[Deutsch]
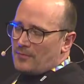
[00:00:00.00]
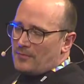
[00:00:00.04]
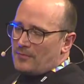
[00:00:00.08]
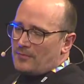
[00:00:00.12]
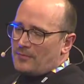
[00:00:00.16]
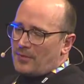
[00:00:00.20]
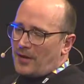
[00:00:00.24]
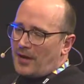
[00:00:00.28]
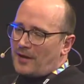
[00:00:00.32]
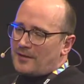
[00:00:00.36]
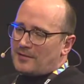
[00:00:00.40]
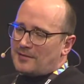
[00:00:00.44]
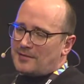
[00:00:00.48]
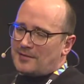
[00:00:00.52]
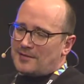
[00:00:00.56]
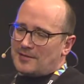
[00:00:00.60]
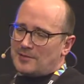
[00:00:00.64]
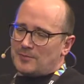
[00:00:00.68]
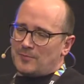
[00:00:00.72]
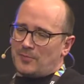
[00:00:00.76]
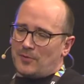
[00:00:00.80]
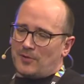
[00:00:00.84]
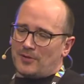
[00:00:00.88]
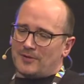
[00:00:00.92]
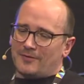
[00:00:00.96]
Bereich
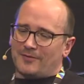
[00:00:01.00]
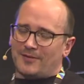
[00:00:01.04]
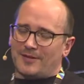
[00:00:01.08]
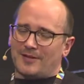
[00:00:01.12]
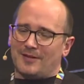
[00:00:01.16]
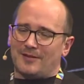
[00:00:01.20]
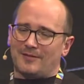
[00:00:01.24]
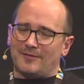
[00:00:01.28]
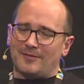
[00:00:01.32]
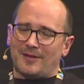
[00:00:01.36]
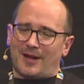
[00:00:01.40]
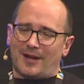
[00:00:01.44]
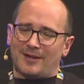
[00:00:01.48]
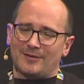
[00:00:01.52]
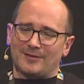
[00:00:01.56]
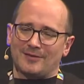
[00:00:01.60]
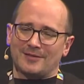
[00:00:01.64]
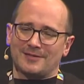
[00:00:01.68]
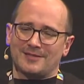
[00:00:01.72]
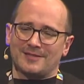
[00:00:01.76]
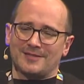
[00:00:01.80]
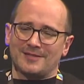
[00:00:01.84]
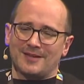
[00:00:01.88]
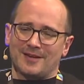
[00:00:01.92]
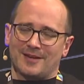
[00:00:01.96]
E-Sport? also das
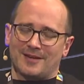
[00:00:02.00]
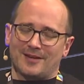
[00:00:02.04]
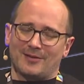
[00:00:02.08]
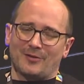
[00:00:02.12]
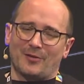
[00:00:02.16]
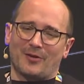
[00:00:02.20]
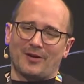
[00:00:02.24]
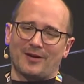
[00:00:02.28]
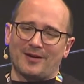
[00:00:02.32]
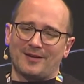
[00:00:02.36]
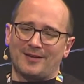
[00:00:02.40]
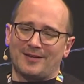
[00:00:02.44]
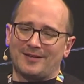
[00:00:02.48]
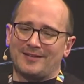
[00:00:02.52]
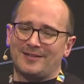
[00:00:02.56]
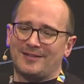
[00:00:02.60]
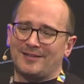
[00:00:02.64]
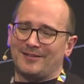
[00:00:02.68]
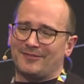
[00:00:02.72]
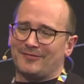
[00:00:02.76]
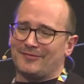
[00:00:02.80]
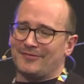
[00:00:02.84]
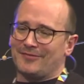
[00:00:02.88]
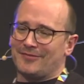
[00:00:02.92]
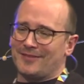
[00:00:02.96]
sind ja dann noch
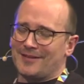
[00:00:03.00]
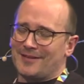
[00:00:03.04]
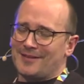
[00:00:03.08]
relativ